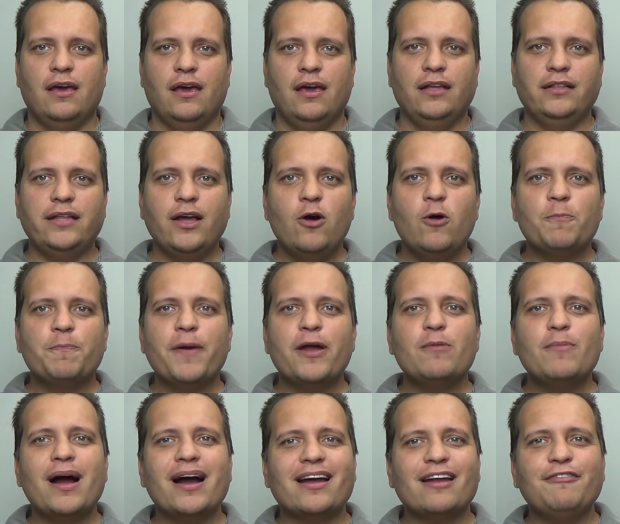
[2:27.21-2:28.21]
Interromper
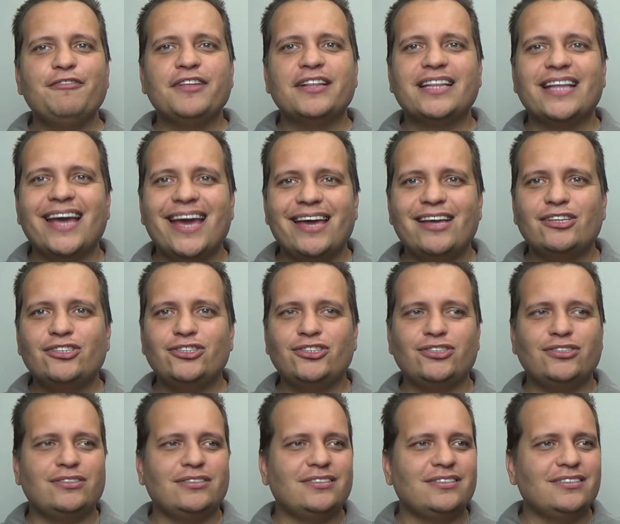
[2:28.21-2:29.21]
uma
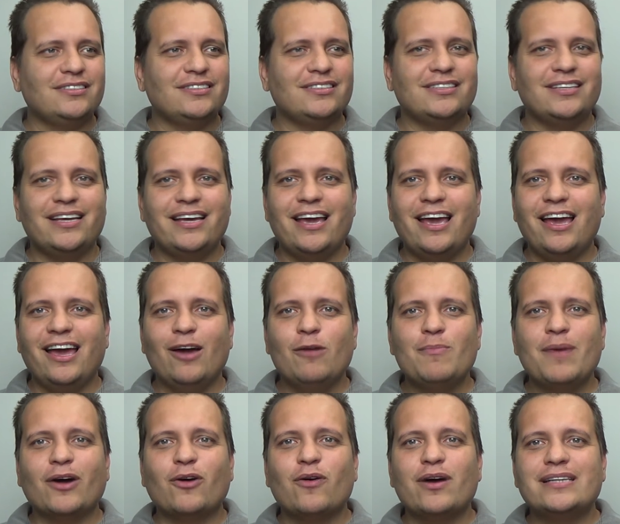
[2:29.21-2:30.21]
gravidez é
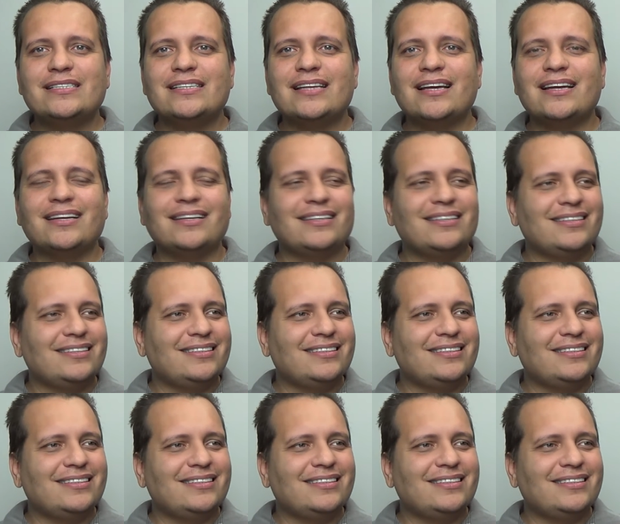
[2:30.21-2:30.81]
uma coisa